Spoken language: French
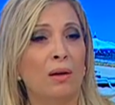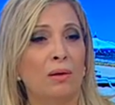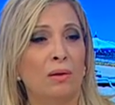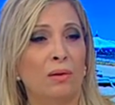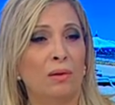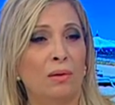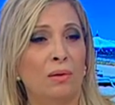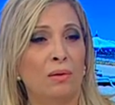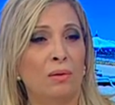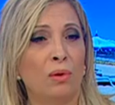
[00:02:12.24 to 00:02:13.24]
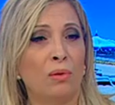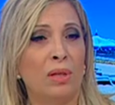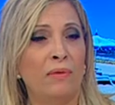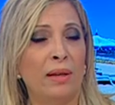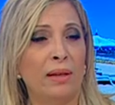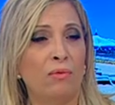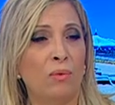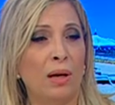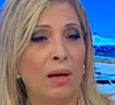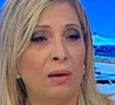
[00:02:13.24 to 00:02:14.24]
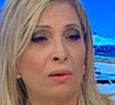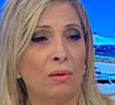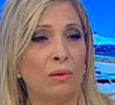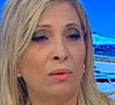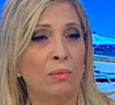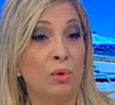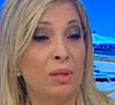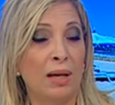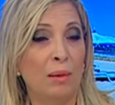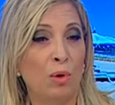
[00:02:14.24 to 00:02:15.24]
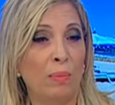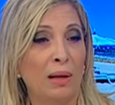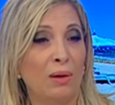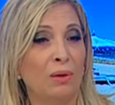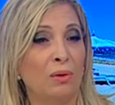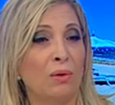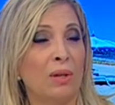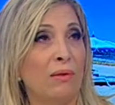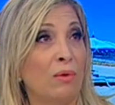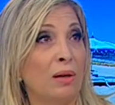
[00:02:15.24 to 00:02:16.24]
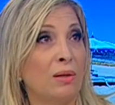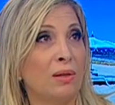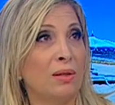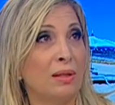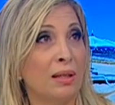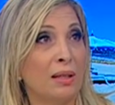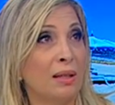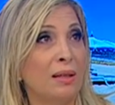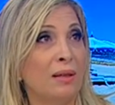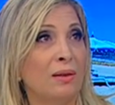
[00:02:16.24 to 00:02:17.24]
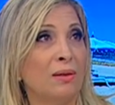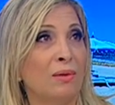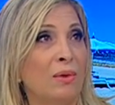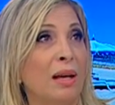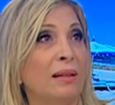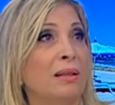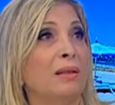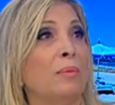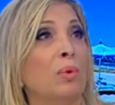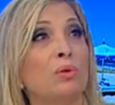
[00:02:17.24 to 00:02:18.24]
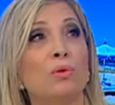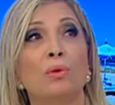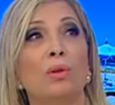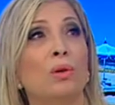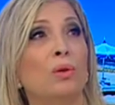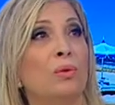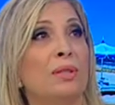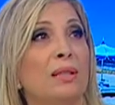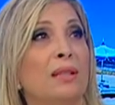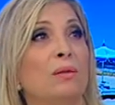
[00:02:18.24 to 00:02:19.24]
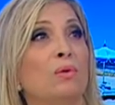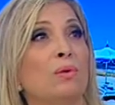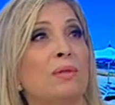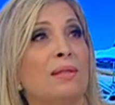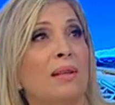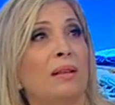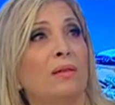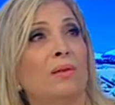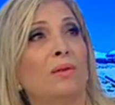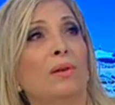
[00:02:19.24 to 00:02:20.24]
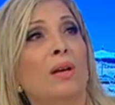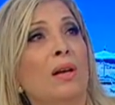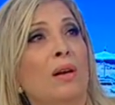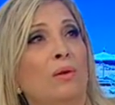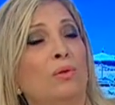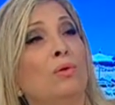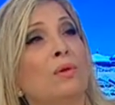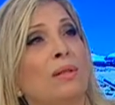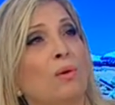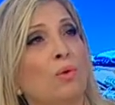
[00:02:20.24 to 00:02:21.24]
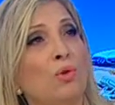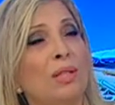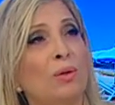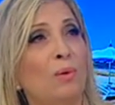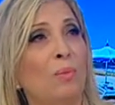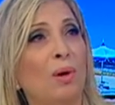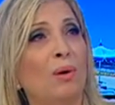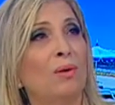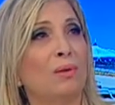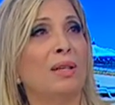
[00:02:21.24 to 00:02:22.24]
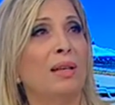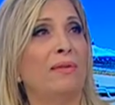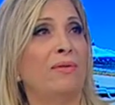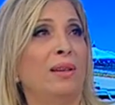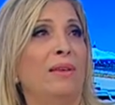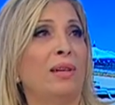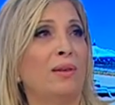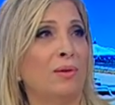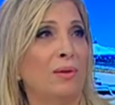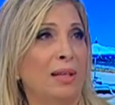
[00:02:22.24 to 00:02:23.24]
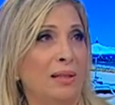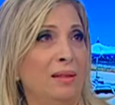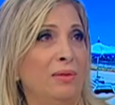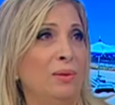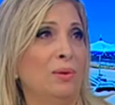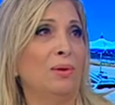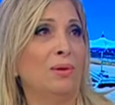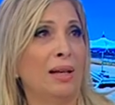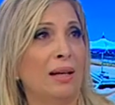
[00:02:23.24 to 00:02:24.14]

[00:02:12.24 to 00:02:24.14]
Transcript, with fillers: Euh, donc il va y avoir, euh, musicalement parlant, donc il va y avoir ses euh, écrits, voilà, des, bandes sonores d'anciens de d'anciens enregistrements qu'il a fait avec la télévision.